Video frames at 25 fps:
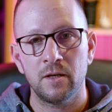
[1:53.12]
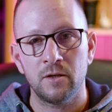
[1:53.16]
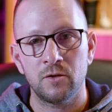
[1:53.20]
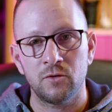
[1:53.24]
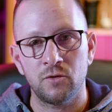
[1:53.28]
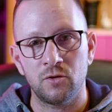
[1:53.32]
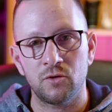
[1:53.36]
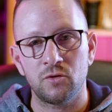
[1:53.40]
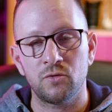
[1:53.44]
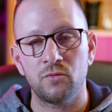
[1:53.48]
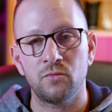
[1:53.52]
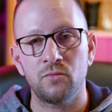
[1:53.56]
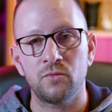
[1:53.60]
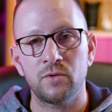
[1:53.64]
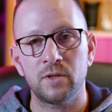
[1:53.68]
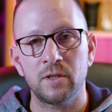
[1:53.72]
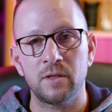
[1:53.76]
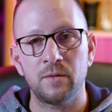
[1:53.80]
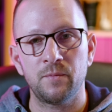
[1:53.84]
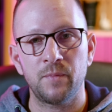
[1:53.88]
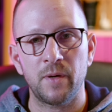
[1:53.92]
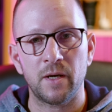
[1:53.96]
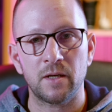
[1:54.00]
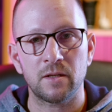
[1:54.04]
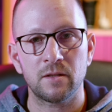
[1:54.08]
Je suis
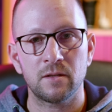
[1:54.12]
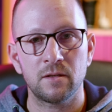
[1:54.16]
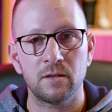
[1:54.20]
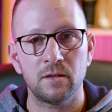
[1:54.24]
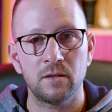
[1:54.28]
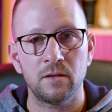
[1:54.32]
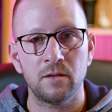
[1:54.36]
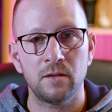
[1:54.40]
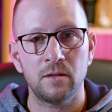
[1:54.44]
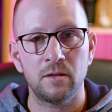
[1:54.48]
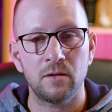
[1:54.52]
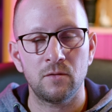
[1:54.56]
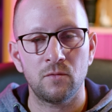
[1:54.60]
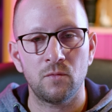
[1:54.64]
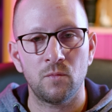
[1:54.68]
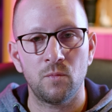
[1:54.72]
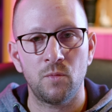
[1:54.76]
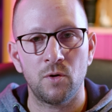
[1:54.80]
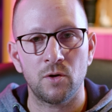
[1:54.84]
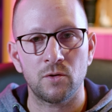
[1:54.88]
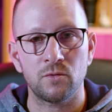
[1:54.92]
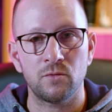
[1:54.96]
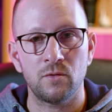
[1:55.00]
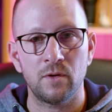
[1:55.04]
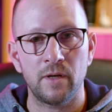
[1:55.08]
aussi parti au
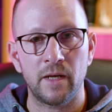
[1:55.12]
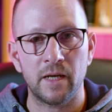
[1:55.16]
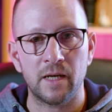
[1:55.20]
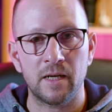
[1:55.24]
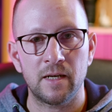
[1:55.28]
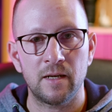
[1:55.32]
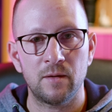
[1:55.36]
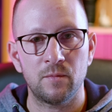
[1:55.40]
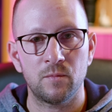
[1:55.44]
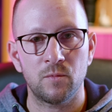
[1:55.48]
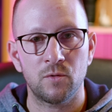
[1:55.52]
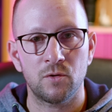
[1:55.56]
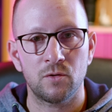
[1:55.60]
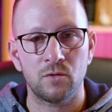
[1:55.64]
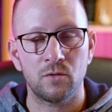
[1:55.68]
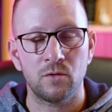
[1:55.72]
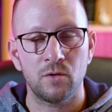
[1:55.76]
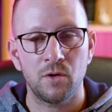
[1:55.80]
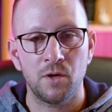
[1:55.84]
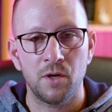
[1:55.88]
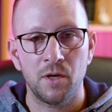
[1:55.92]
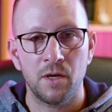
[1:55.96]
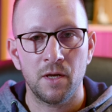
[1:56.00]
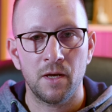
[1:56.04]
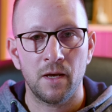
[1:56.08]
bord du lac Léman.
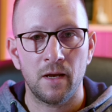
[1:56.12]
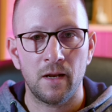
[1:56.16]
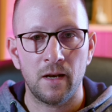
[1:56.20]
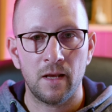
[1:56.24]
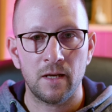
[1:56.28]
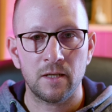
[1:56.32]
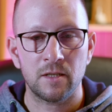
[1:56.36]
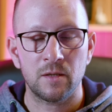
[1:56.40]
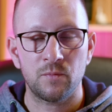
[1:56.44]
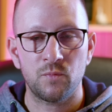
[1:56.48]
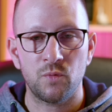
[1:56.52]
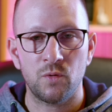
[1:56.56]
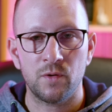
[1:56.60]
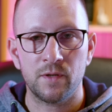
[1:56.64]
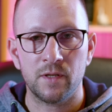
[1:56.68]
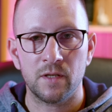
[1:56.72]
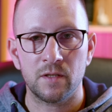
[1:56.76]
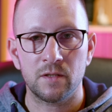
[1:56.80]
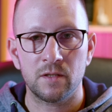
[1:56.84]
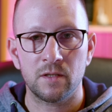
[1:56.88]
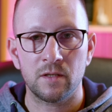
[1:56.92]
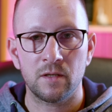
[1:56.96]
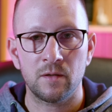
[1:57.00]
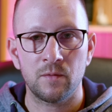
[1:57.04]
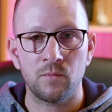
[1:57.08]
Et là, j'ai pu
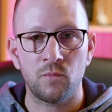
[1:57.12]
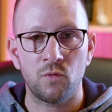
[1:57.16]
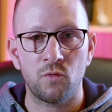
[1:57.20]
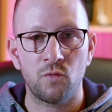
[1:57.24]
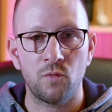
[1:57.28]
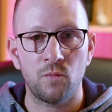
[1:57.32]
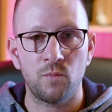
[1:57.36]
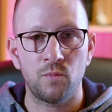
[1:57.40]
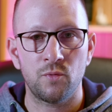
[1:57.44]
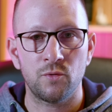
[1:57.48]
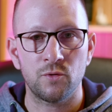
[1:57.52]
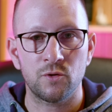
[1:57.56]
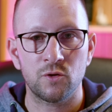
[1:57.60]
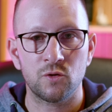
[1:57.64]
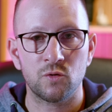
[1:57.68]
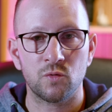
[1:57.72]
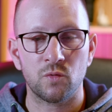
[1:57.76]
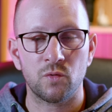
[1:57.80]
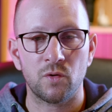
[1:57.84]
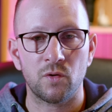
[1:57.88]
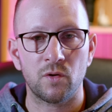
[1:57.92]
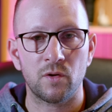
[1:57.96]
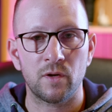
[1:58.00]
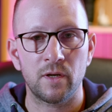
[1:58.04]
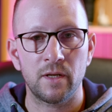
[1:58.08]
tester beaucoup plus
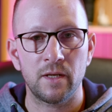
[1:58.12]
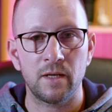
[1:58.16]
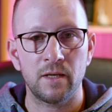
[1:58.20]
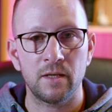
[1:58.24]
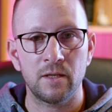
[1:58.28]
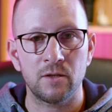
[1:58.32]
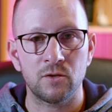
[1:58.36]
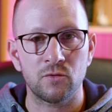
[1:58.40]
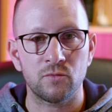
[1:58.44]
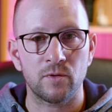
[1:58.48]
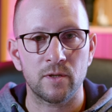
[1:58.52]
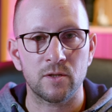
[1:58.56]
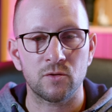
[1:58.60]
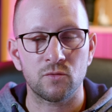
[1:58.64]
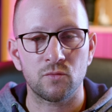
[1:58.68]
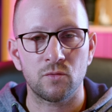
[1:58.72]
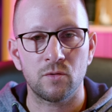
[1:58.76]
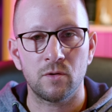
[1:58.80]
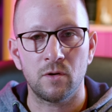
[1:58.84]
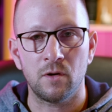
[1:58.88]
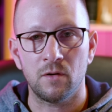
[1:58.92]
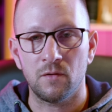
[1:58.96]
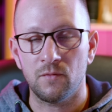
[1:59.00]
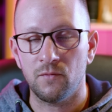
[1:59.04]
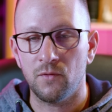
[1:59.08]
sur les
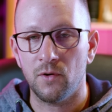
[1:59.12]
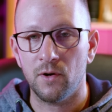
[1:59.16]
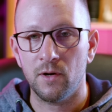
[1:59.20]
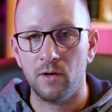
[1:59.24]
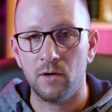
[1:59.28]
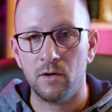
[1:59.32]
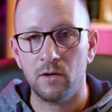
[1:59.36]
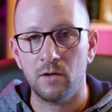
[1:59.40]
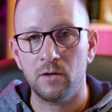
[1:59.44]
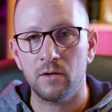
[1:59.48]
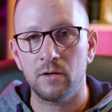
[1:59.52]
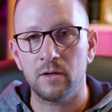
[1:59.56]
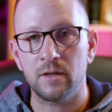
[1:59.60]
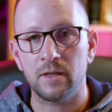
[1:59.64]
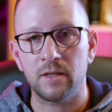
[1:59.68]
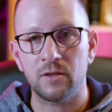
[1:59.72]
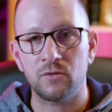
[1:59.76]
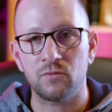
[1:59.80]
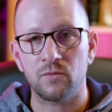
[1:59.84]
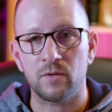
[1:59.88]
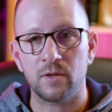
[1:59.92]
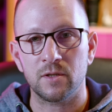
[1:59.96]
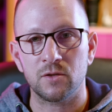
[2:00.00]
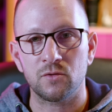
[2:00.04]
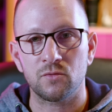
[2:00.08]
oiseaux en vol,
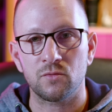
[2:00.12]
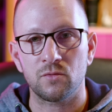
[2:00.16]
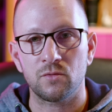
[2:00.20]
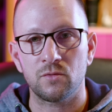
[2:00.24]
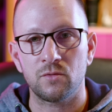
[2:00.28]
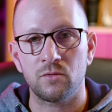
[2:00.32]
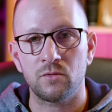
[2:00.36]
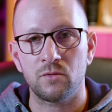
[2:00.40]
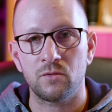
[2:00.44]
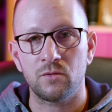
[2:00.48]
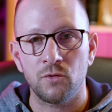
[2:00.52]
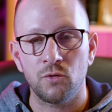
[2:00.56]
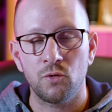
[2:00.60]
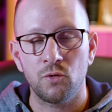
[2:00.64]
les oiseaux